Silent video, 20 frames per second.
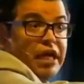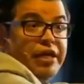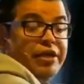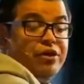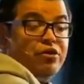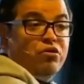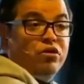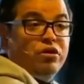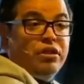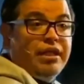
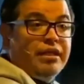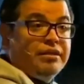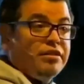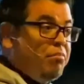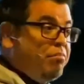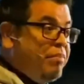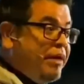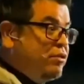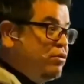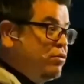niño no tenía
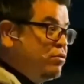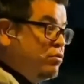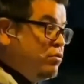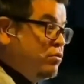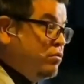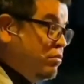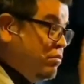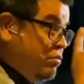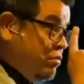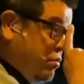zapatos.
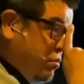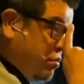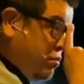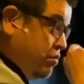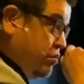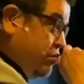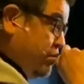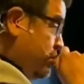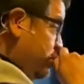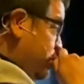
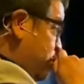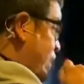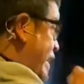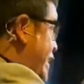O le